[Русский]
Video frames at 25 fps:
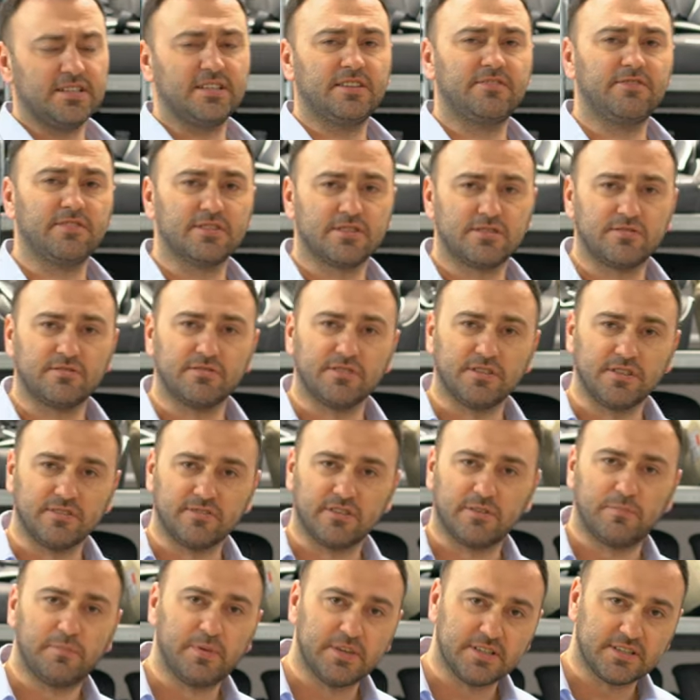соответствуют
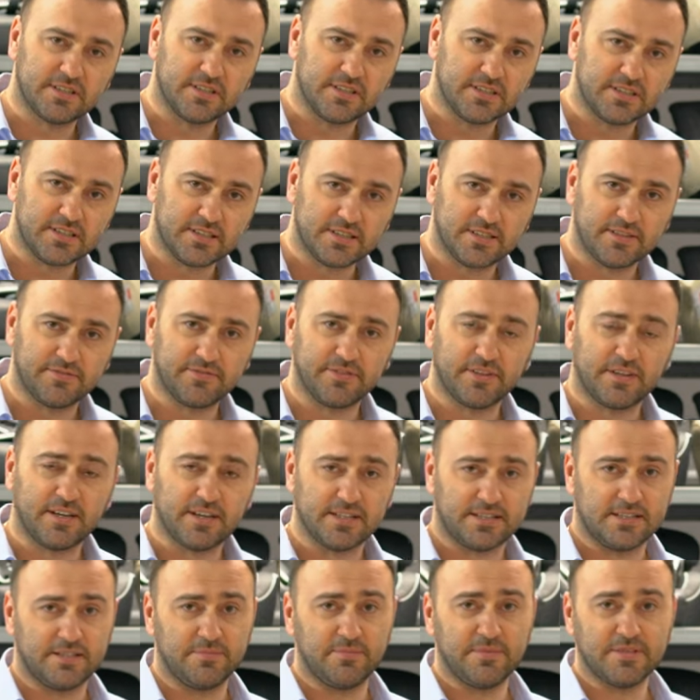европейской
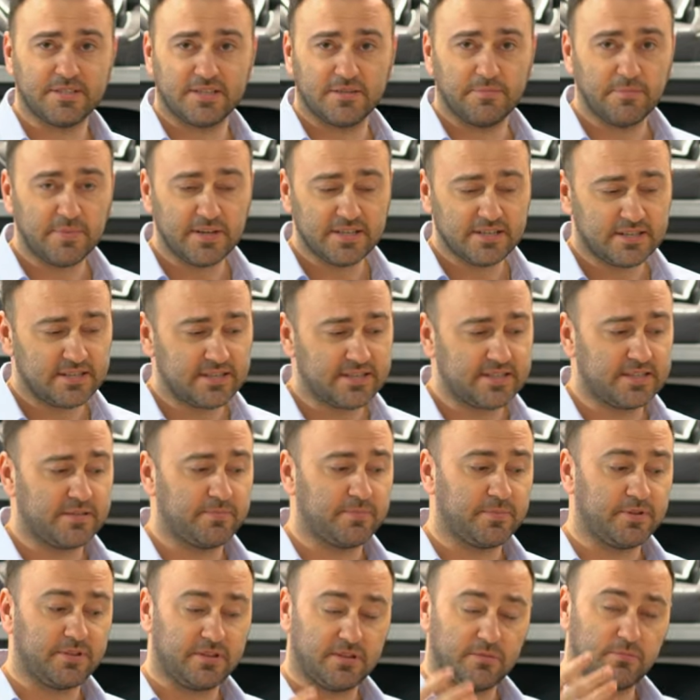сертификации
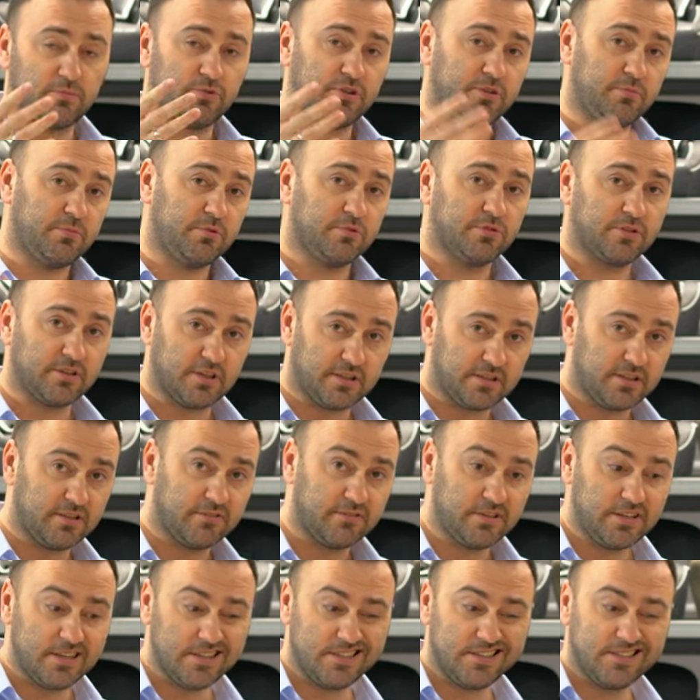безопасности, поэтому ребенка
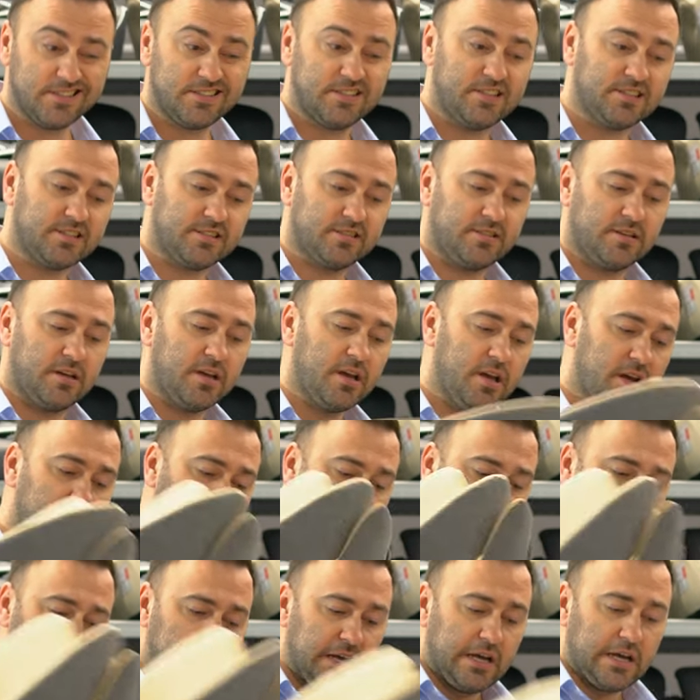доверять, естественно,
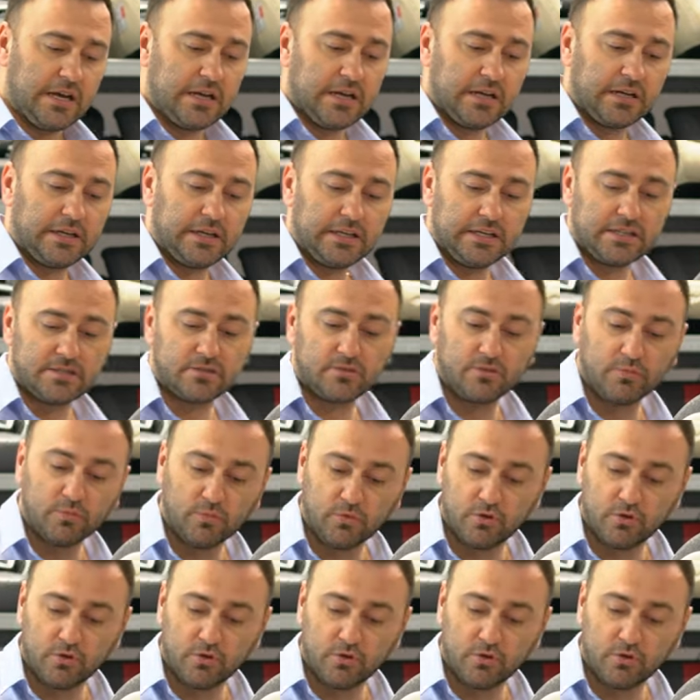э, креслу